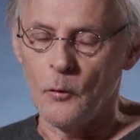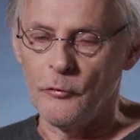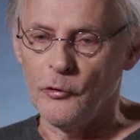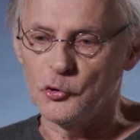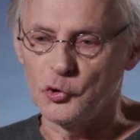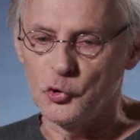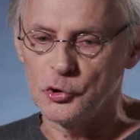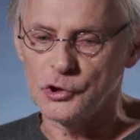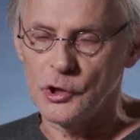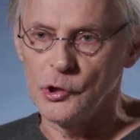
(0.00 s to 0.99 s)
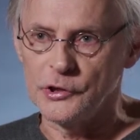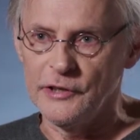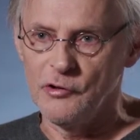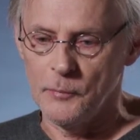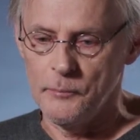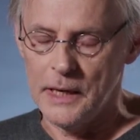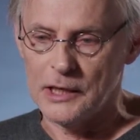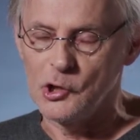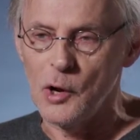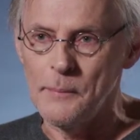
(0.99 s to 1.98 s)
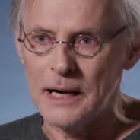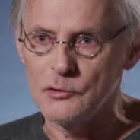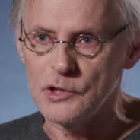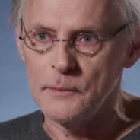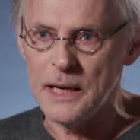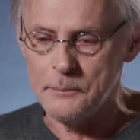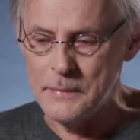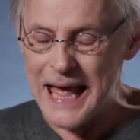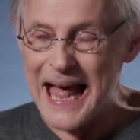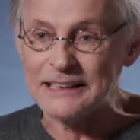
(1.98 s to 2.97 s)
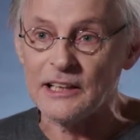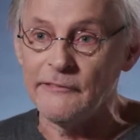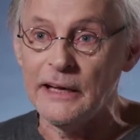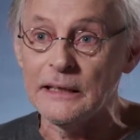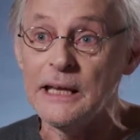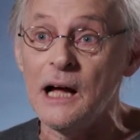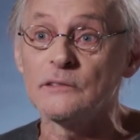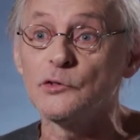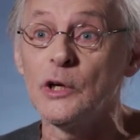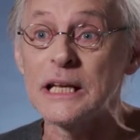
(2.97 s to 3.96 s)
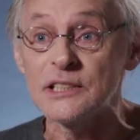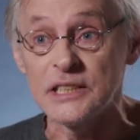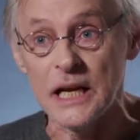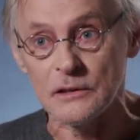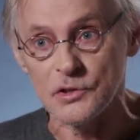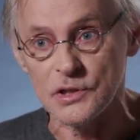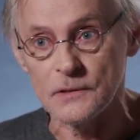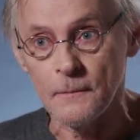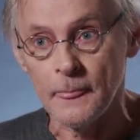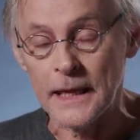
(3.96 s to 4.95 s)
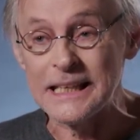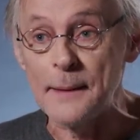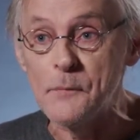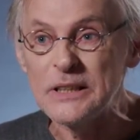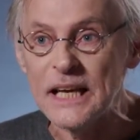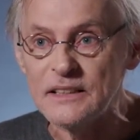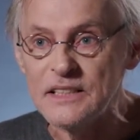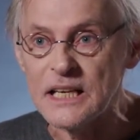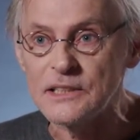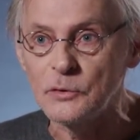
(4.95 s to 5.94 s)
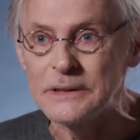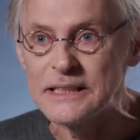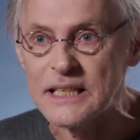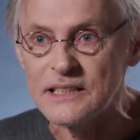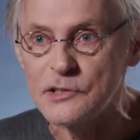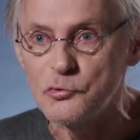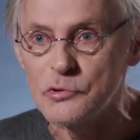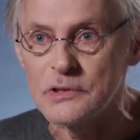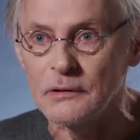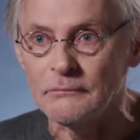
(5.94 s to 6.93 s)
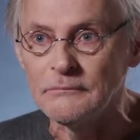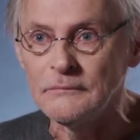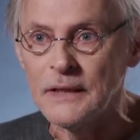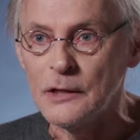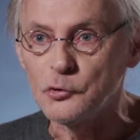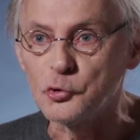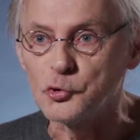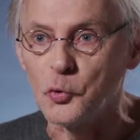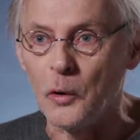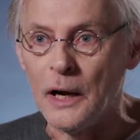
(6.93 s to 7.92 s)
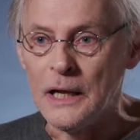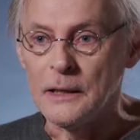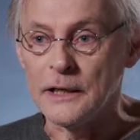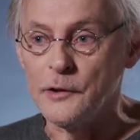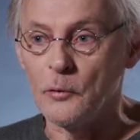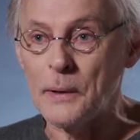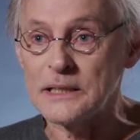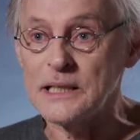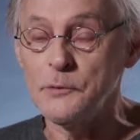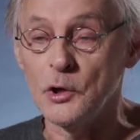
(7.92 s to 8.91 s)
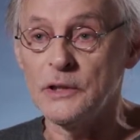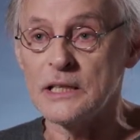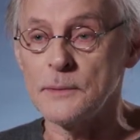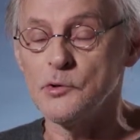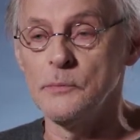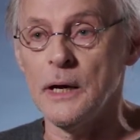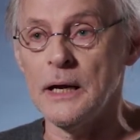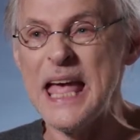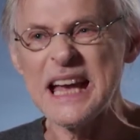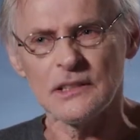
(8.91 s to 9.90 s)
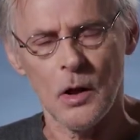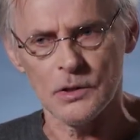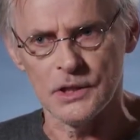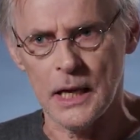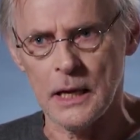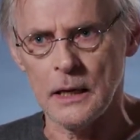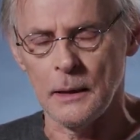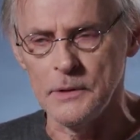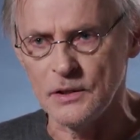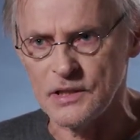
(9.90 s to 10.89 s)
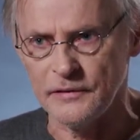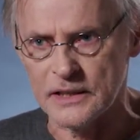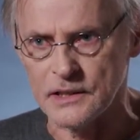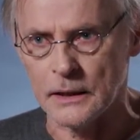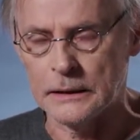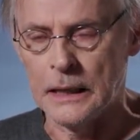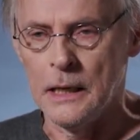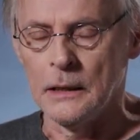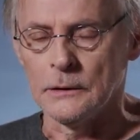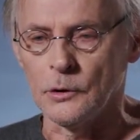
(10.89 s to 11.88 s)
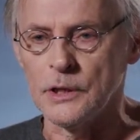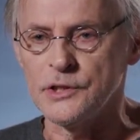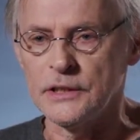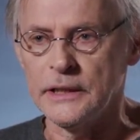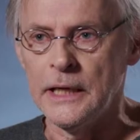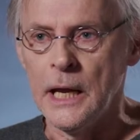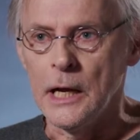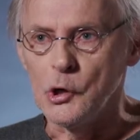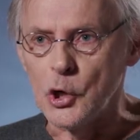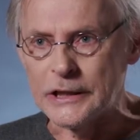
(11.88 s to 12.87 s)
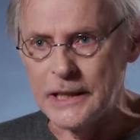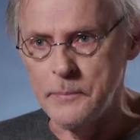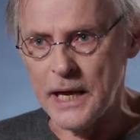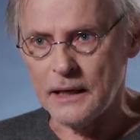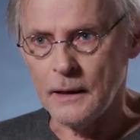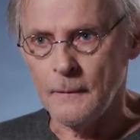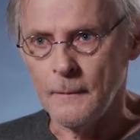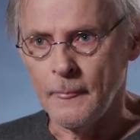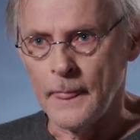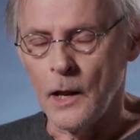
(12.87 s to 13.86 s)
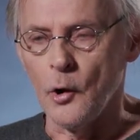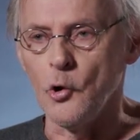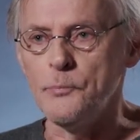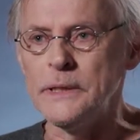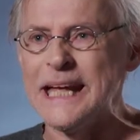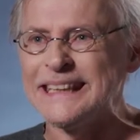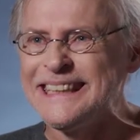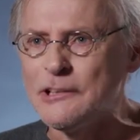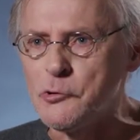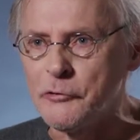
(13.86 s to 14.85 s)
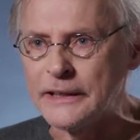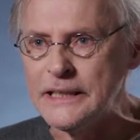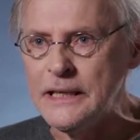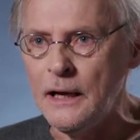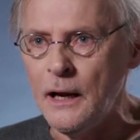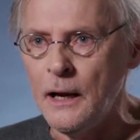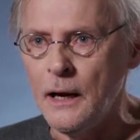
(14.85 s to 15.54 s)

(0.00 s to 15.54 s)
au fond, touchent le développement global du Québec, mais à travers l'angle de la science et de la modernisation des institutions toujours. Et donc, par exemple, il y a un texte absolument extraordinaire en 1925 dont le titre est Le Québec, un pays à découvrir